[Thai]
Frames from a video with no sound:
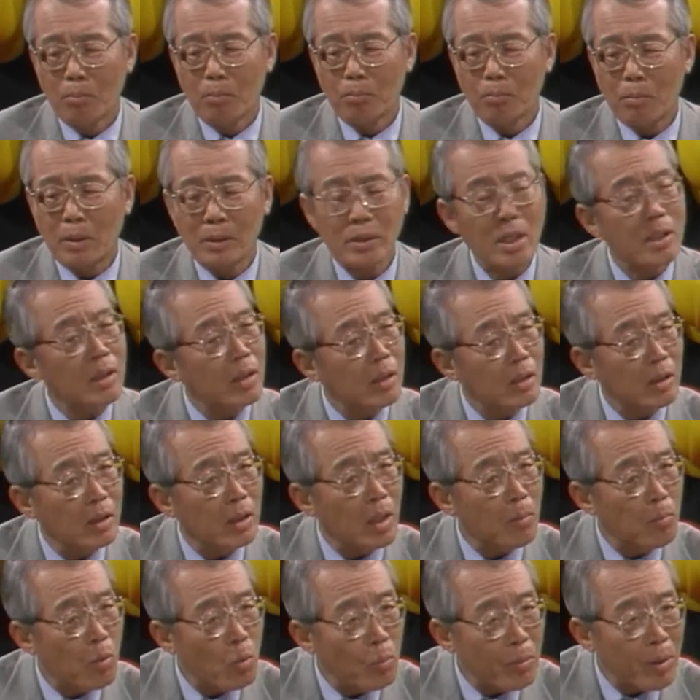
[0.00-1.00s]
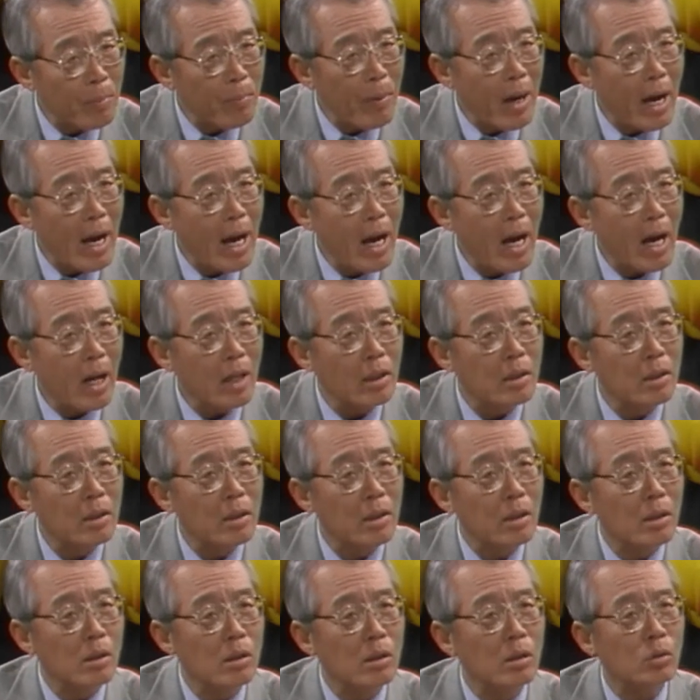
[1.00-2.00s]
ประเทศอื่นๆในภูมิภาค
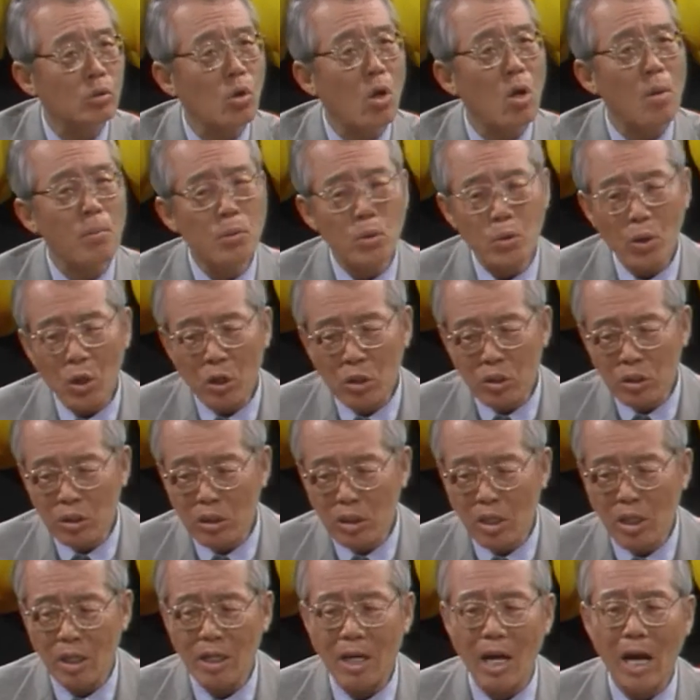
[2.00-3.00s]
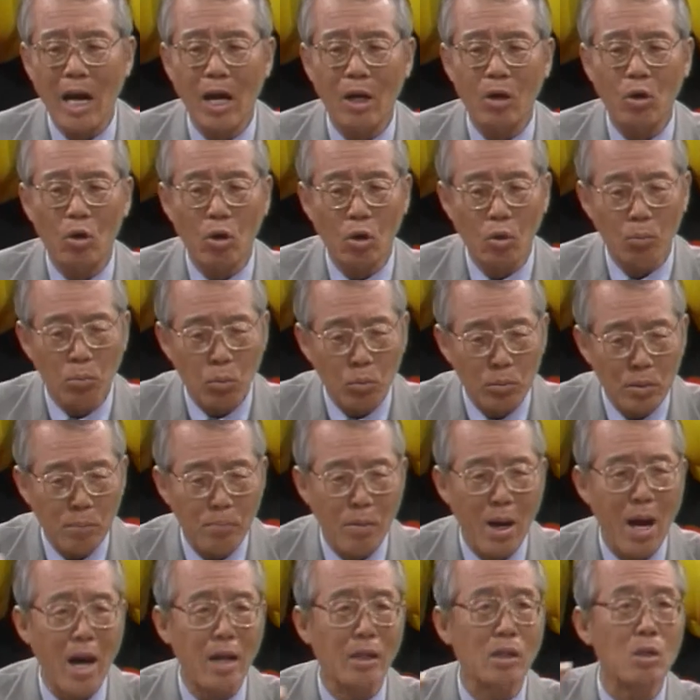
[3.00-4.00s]
หรือต้องเข้าไปอยู่ในเครือข่ายของภูมิ
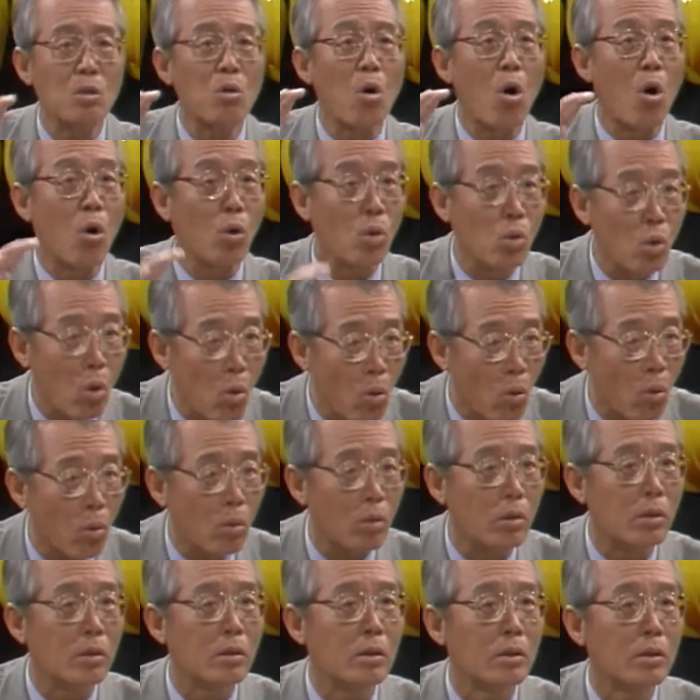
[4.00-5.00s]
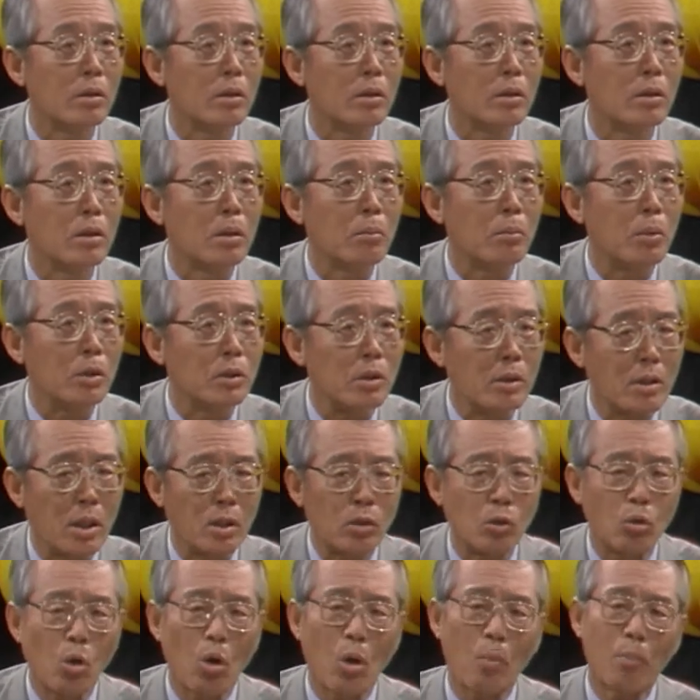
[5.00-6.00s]
ภาคหรือของโลกเพราะฉะนั้น
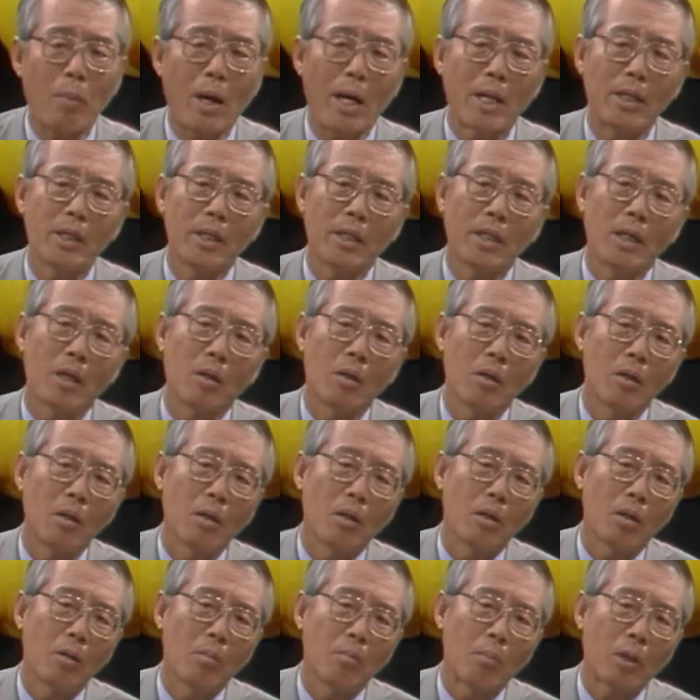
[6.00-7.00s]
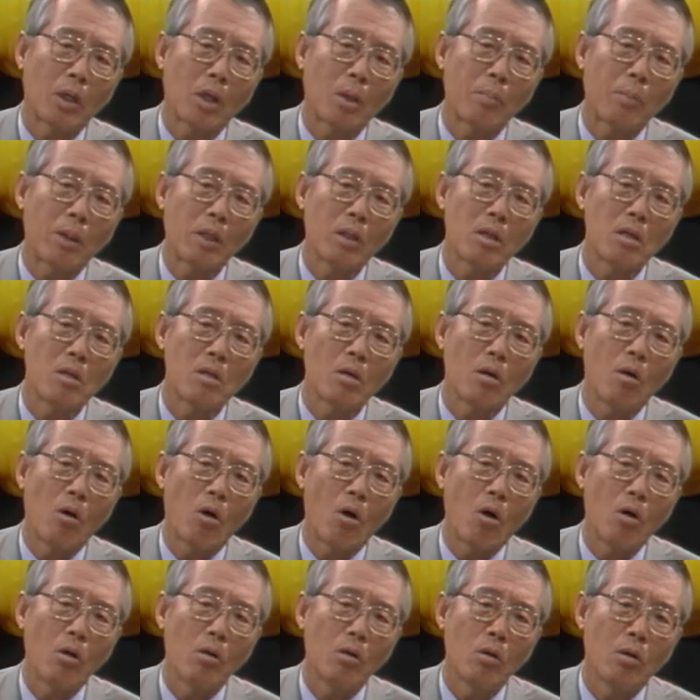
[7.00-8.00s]
ต่อไปเนี่ยมันก็เป็นเรื่องขอ
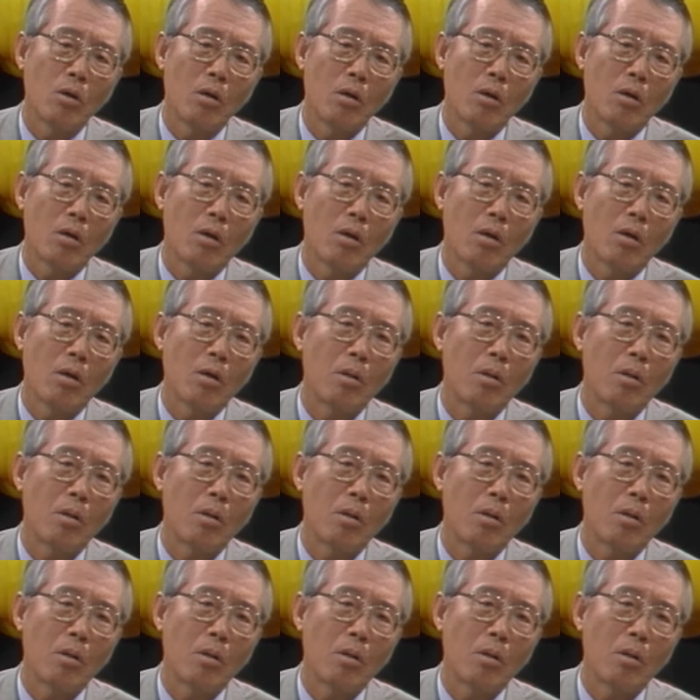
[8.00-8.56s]
งกลัวก